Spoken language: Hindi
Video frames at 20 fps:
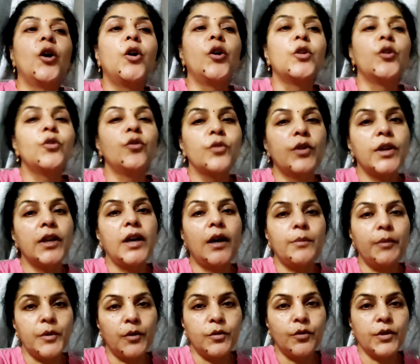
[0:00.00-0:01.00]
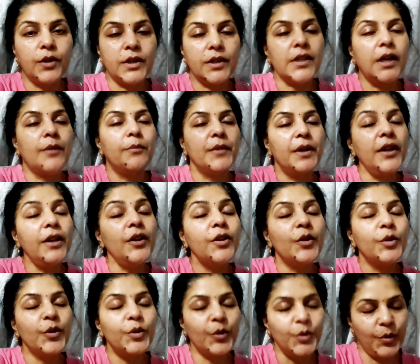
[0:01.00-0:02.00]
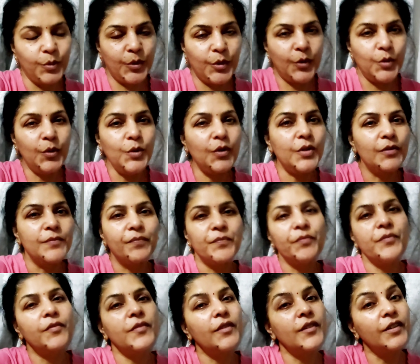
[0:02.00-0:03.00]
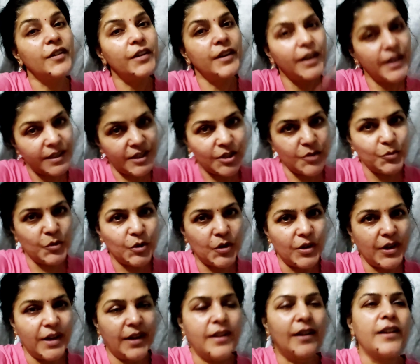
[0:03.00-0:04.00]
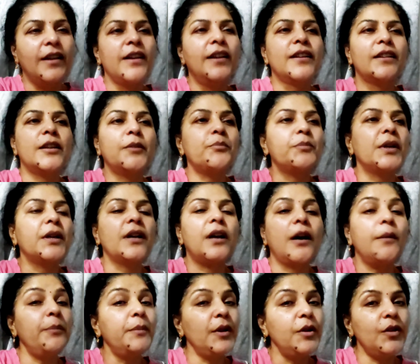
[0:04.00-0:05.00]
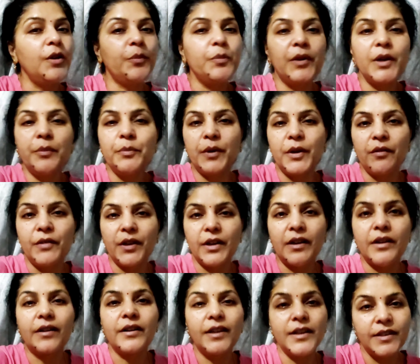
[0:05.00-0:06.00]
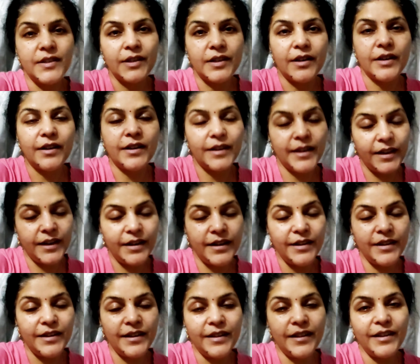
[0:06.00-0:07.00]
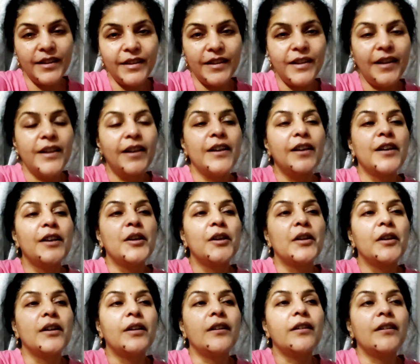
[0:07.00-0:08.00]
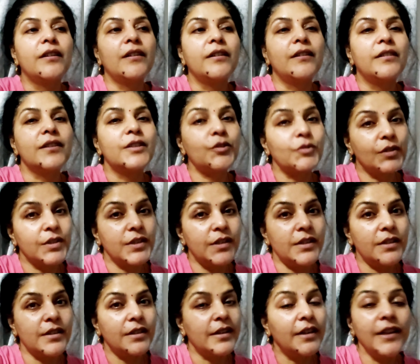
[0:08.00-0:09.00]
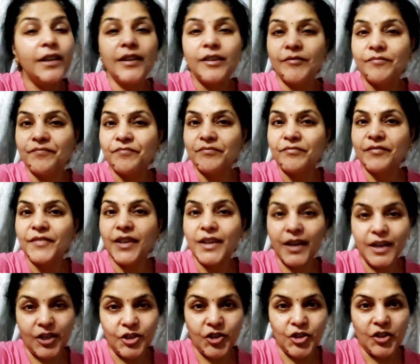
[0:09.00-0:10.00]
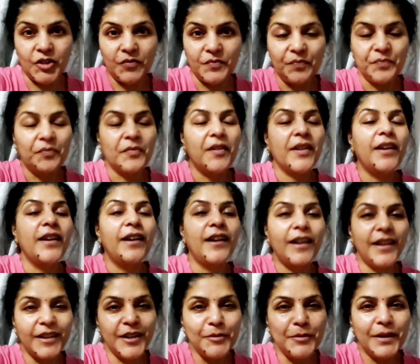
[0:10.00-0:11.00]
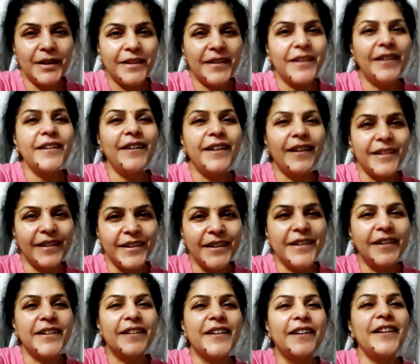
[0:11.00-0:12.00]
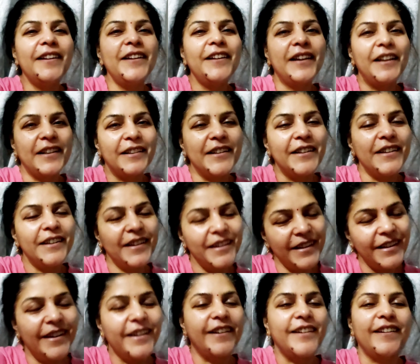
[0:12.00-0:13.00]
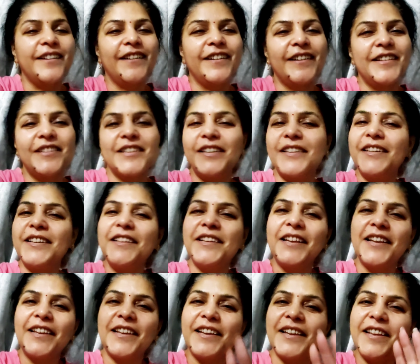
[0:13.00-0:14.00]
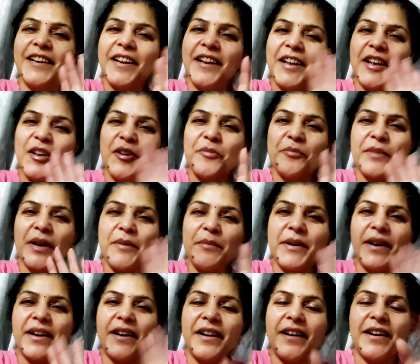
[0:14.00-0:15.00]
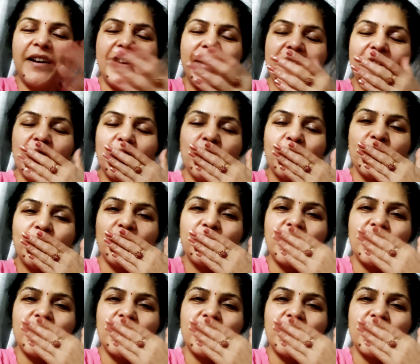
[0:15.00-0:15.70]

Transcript: और होंगी आप लोगों के सामने रूबरू नेक्स्ट मॉर्निंग तब तक अपना और अपने परिवार का ढेर सारा ख्याल रखना है स्वस्थ नहीं करेक्शन हेल्दी बनाना है हेल्दी खाना है हेल्दी ही रहना है चिल्ड्रेन टेक केयर बाय बाय